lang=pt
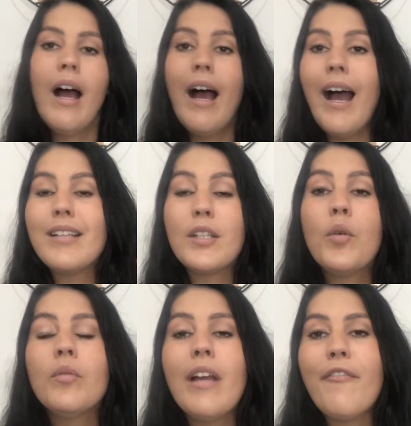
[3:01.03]
A
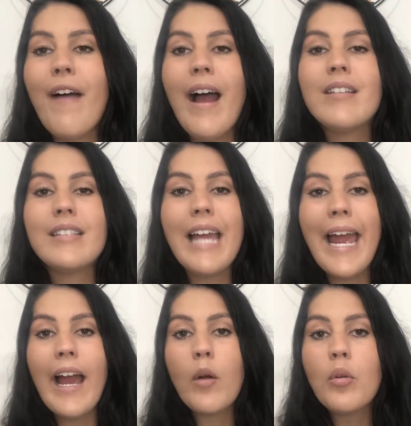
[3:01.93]
segunda fase
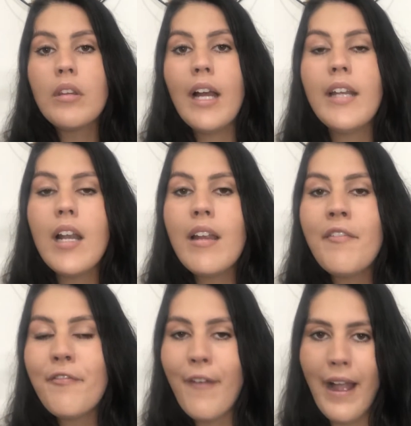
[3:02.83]
é a cutânea
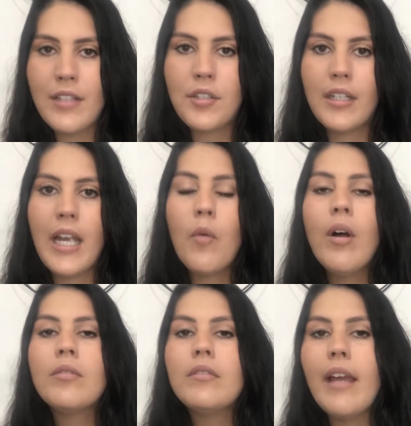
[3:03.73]
linfática, que é
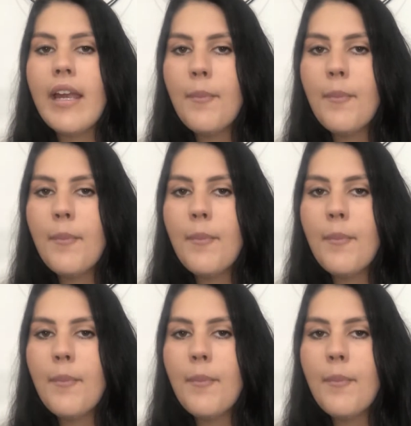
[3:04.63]
quando tem a